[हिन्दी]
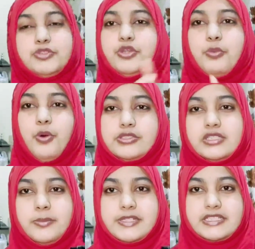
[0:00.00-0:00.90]
मुझे तो बहुत
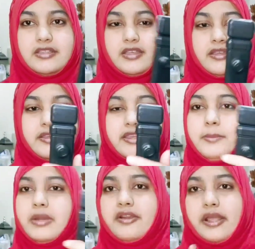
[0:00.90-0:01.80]
ज़्यादा पसंद आया है
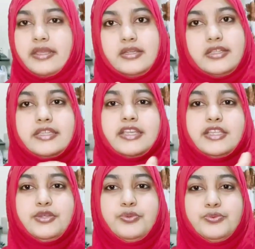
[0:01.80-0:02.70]
एक बार ट्राई करके
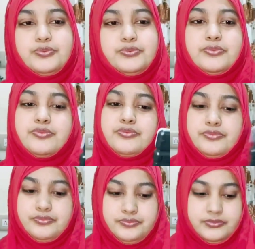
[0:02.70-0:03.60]
देखती हूँ ये
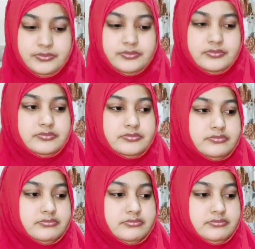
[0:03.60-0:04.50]
ब्लूटूथ कनेक्टेड है
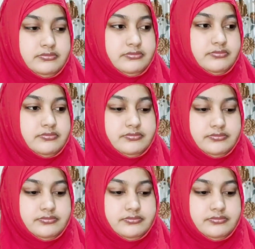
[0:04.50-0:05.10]
अगर आपको ये